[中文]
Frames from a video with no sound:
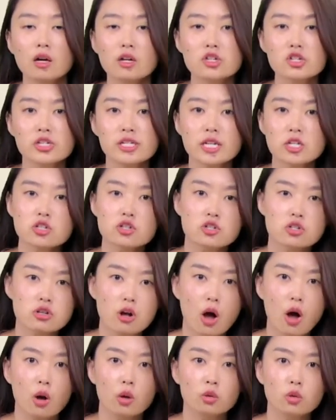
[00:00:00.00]
这件事之
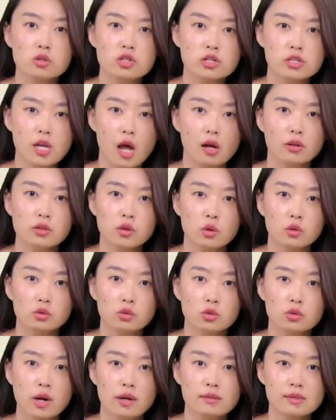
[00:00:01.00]
后，罗志祥又
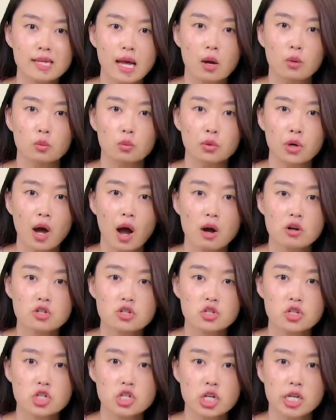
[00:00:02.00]
突然在五月二
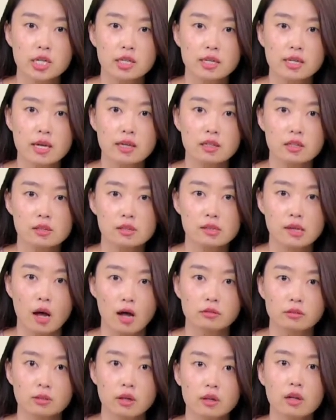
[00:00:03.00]
十日这一天一
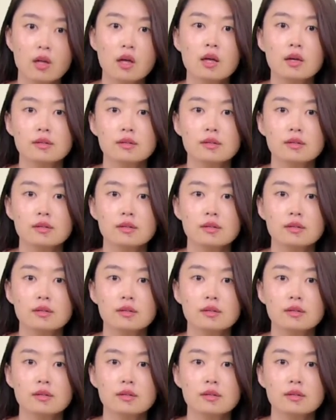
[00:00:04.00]
早呢。